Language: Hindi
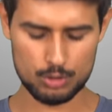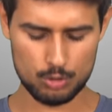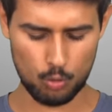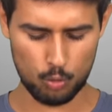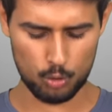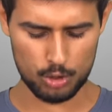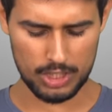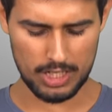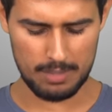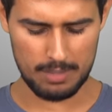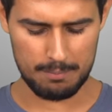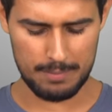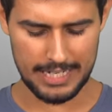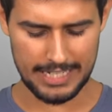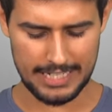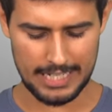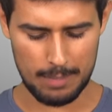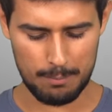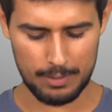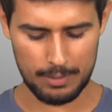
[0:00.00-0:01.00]
टोटल
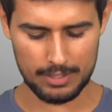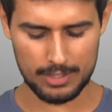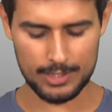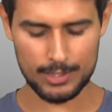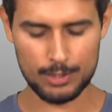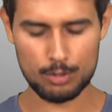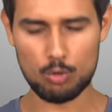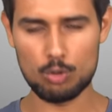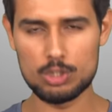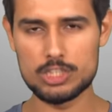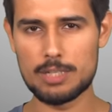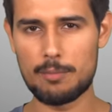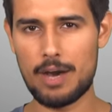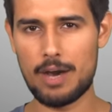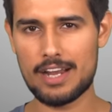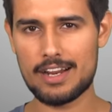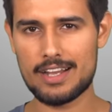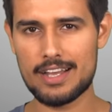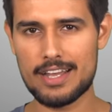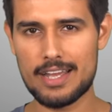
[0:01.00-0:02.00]
मीडिया पर कंट्रोल
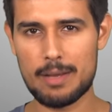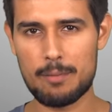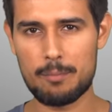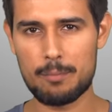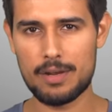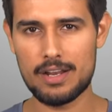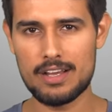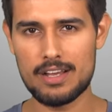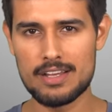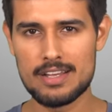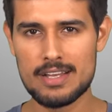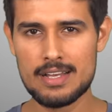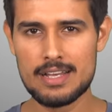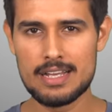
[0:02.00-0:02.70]
जमा रखा है अपना